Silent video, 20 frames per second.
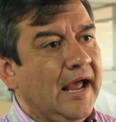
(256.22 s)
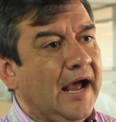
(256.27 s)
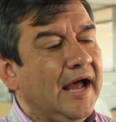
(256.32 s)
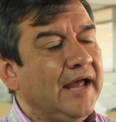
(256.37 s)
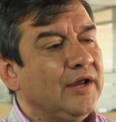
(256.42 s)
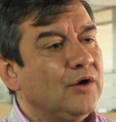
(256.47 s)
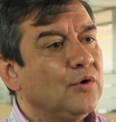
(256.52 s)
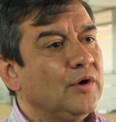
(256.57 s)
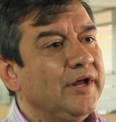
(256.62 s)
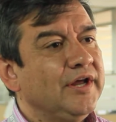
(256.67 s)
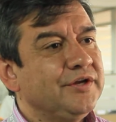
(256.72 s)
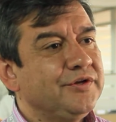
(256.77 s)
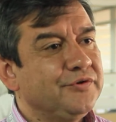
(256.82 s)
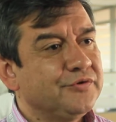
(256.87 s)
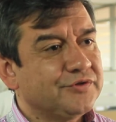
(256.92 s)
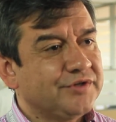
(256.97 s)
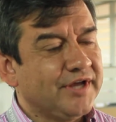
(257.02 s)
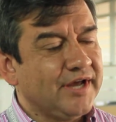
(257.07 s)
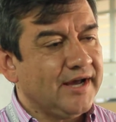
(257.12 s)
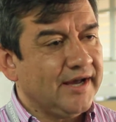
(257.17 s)
Hay
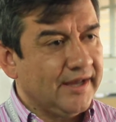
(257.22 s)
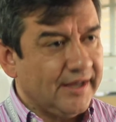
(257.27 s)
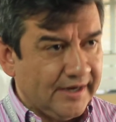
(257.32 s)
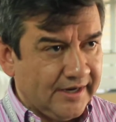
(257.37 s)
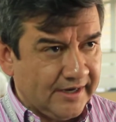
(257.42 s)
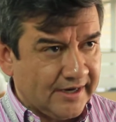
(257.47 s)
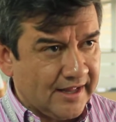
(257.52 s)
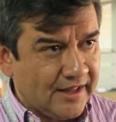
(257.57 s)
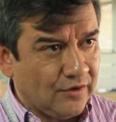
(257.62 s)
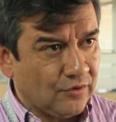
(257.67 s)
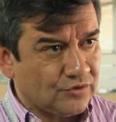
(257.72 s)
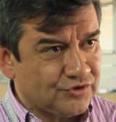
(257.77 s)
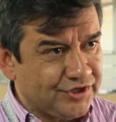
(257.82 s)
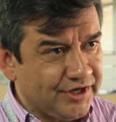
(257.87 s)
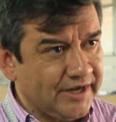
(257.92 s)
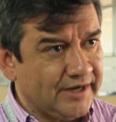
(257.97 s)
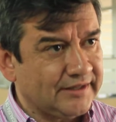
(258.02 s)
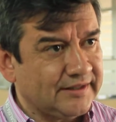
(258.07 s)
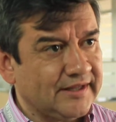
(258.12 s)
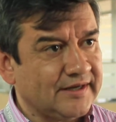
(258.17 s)
colegios que han generado
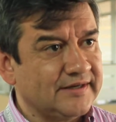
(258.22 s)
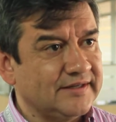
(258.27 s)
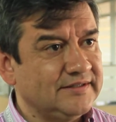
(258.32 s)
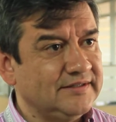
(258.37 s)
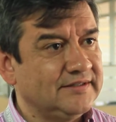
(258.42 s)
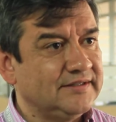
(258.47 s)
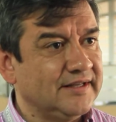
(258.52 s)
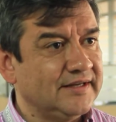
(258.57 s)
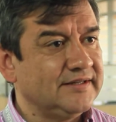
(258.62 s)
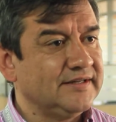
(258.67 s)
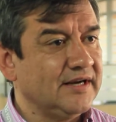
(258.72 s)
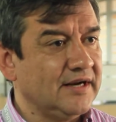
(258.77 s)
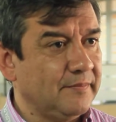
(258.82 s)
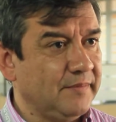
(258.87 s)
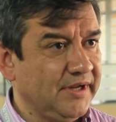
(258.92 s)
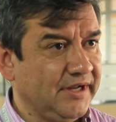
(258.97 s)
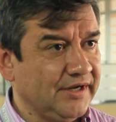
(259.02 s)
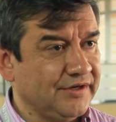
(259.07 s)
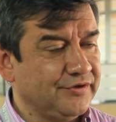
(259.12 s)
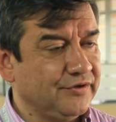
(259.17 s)
cierta resistencia a la
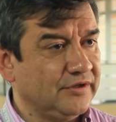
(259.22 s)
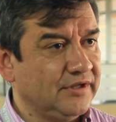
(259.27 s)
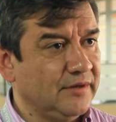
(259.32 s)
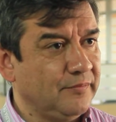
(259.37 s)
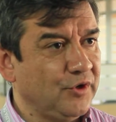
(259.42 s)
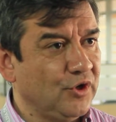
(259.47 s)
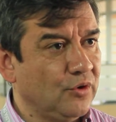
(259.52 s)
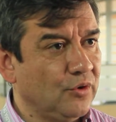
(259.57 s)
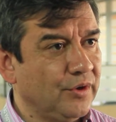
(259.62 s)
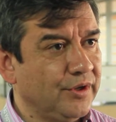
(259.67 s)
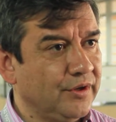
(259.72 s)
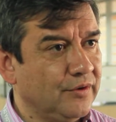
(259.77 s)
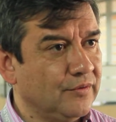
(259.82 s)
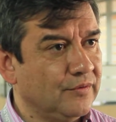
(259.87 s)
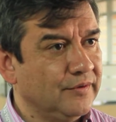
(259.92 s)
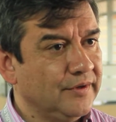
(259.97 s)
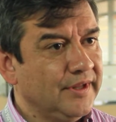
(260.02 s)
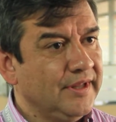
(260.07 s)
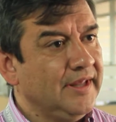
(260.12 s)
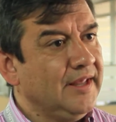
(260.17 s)
aplicación del biológico.